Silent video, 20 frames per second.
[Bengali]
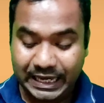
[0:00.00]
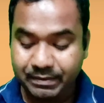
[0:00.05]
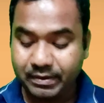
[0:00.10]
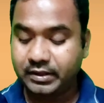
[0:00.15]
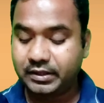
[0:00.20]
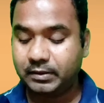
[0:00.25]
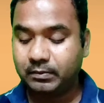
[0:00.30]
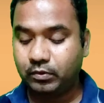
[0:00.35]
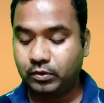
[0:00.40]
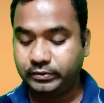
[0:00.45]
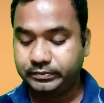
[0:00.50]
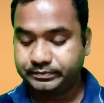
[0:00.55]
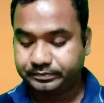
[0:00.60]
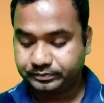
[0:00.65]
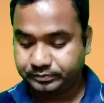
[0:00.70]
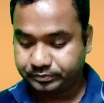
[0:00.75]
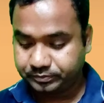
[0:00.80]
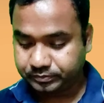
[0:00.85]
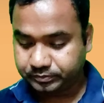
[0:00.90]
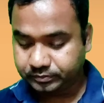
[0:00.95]
এবার দেখব
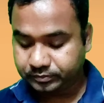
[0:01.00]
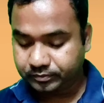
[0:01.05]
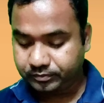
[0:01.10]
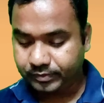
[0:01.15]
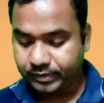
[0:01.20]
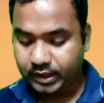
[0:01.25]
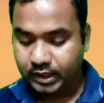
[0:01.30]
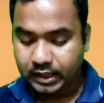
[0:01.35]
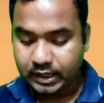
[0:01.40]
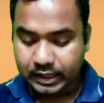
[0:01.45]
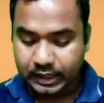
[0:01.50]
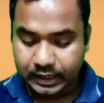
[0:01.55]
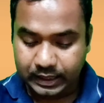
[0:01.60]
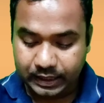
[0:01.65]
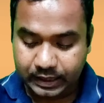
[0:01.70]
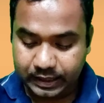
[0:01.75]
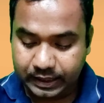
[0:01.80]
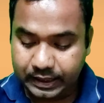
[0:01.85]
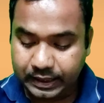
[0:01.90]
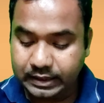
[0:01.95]

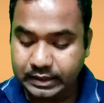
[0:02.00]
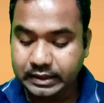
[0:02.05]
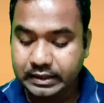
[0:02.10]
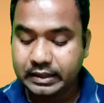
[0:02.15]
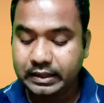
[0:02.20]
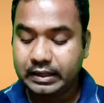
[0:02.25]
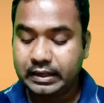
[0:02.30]
এই